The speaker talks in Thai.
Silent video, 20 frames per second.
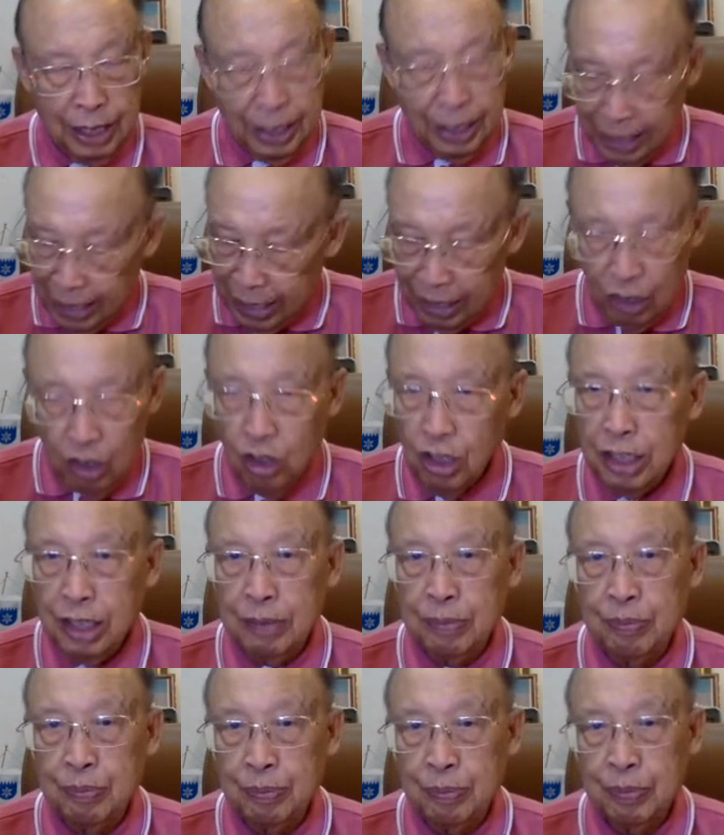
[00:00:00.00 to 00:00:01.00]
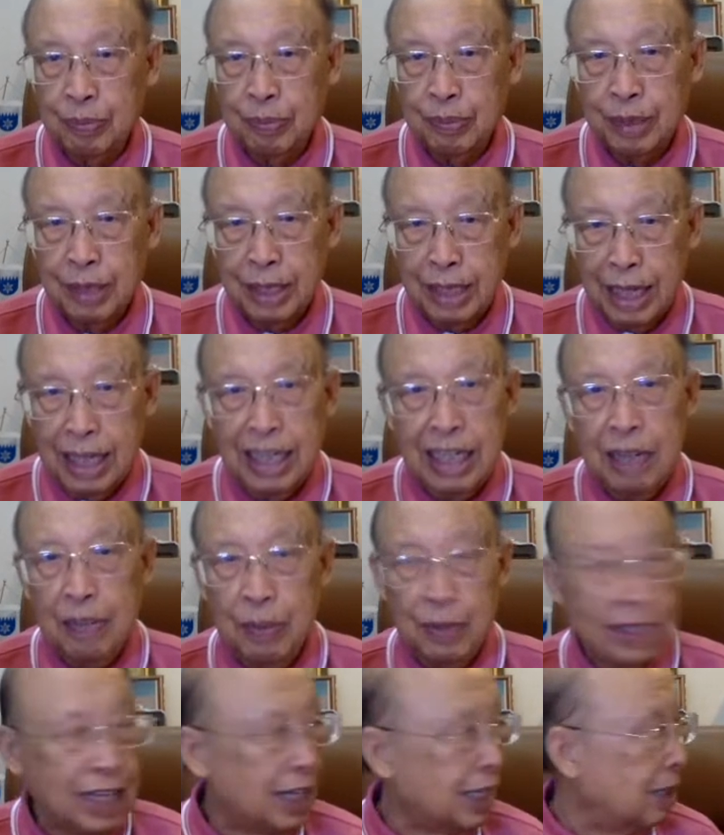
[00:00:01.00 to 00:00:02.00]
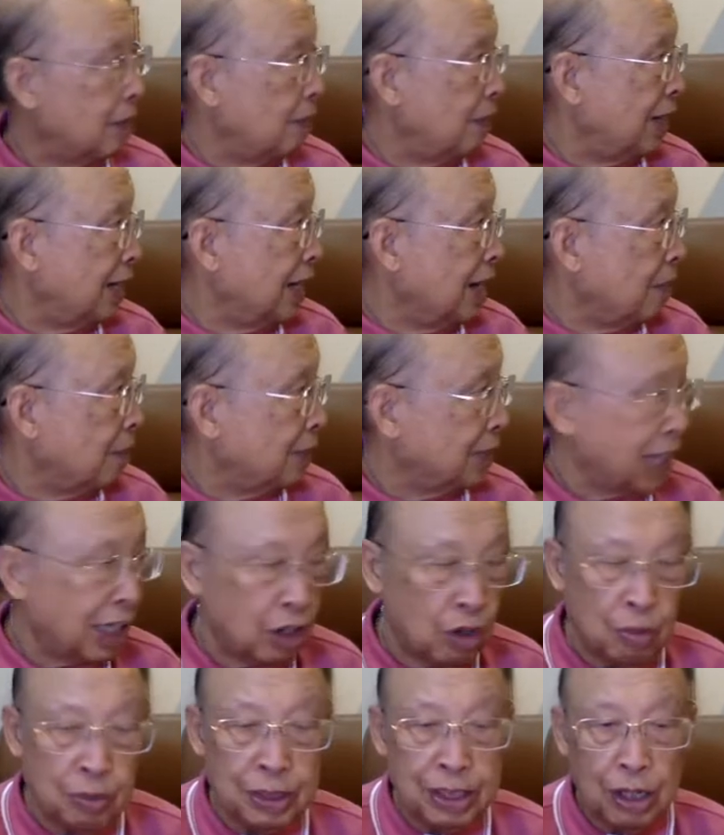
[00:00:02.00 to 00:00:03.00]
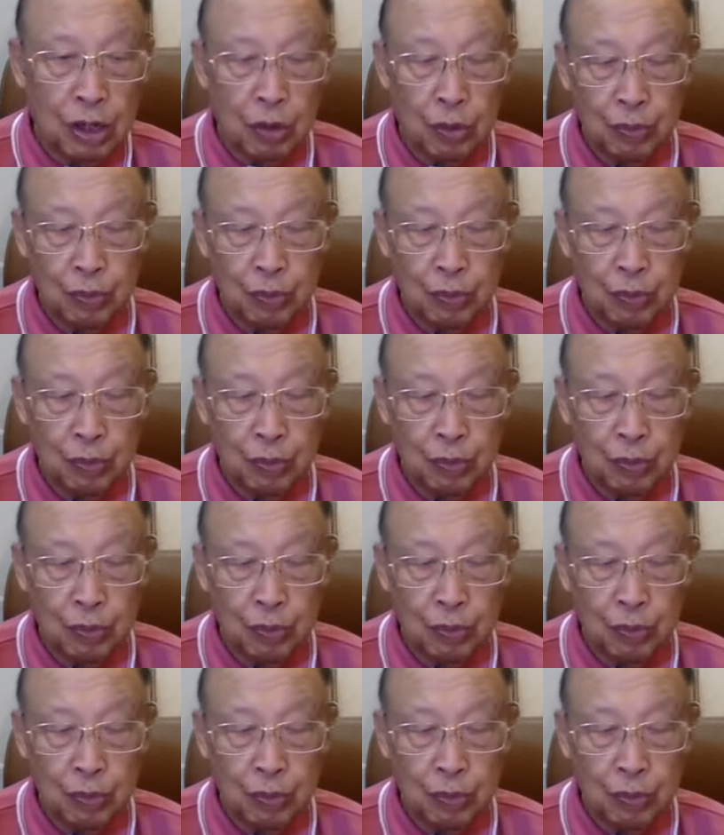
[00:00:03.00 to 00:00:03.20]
แน่นอนกันดีพญาตนี่แม่นเจ้า